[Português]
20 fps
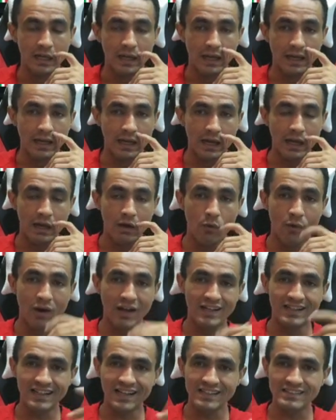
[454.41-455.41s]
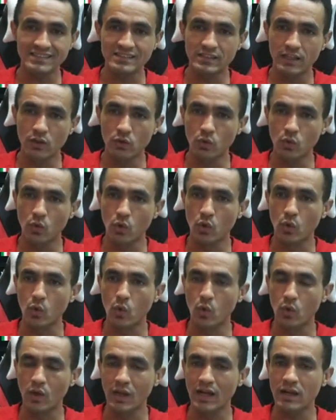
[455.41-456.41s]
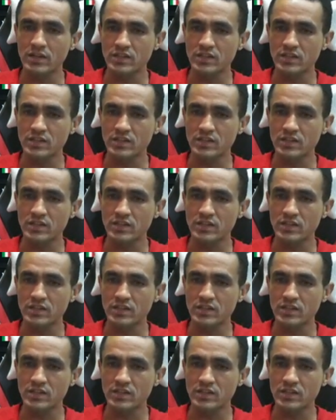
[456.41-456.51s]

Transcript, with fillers: É, o Alan Castelo colocou lá,